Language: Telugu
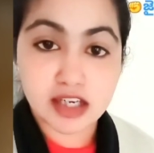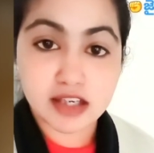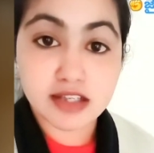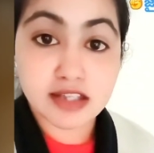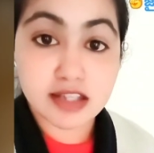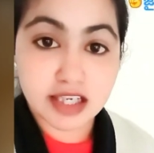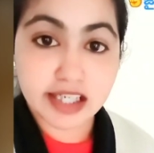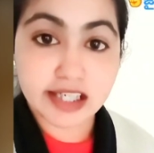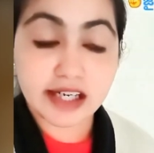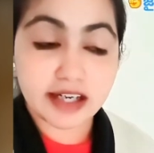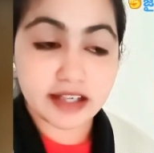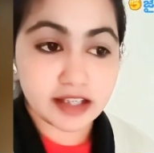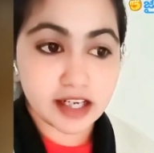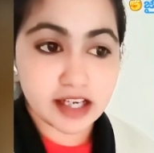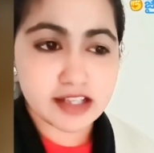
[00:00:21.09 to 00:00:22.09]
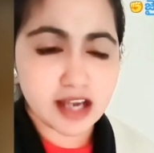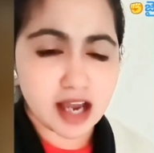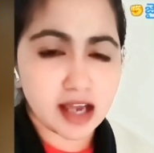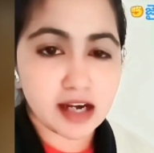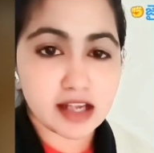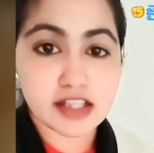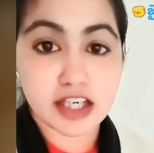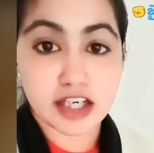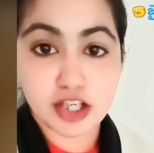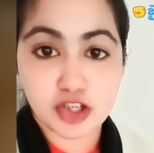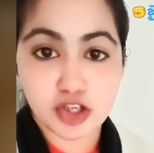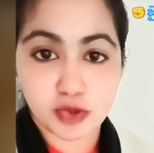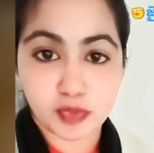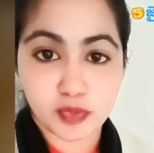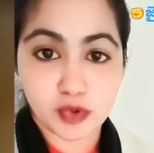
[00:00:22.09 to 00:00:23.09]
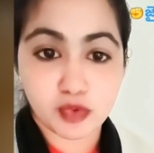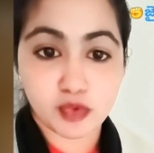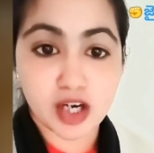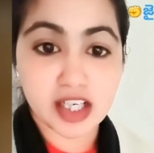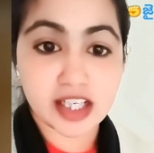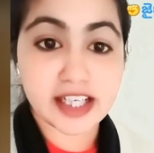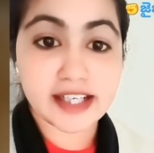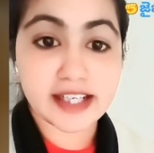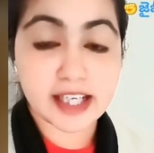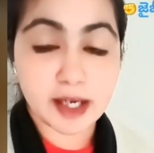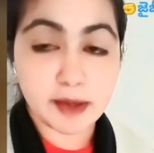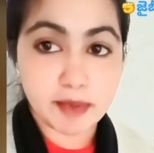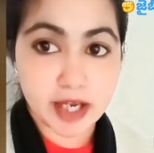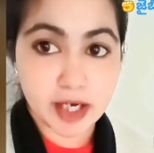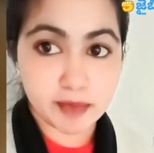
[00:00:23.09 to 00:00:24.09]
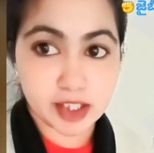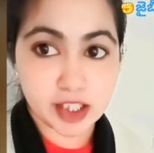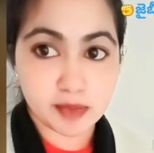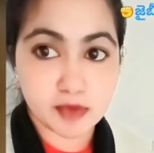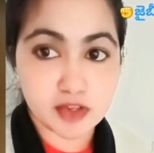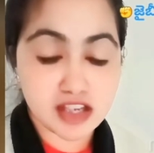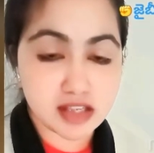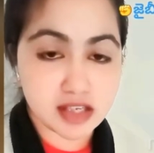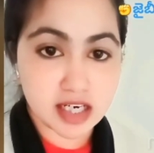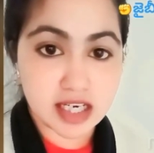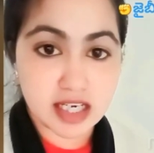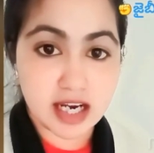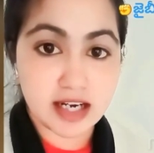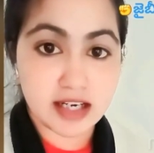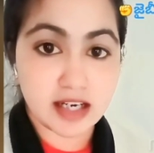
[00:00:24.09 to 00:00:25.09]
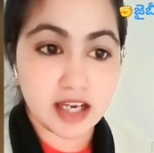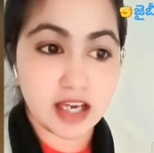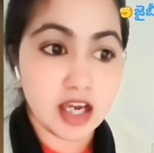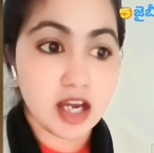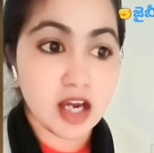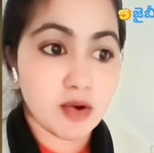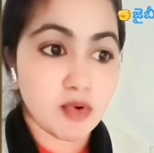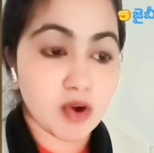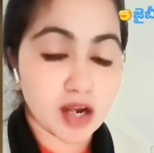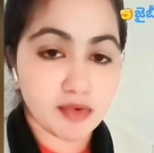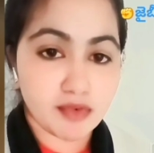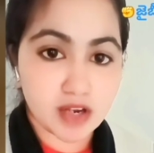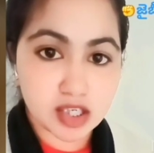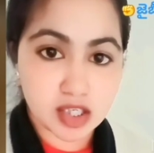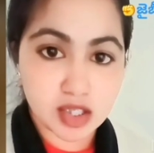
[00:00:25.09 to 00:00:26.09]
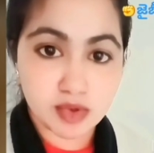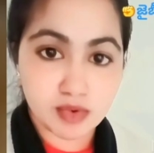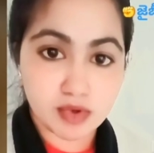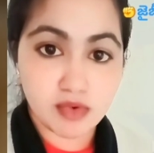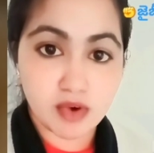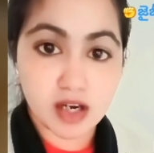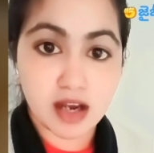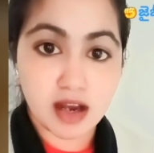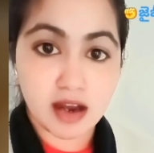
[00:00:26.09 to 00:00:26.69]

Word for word: స్త్రీలు అంటే చాలా చిన్న చూపు వంటింటికే పరిమితము స్త్రీ అంటే ఒక వస్తువు ఒక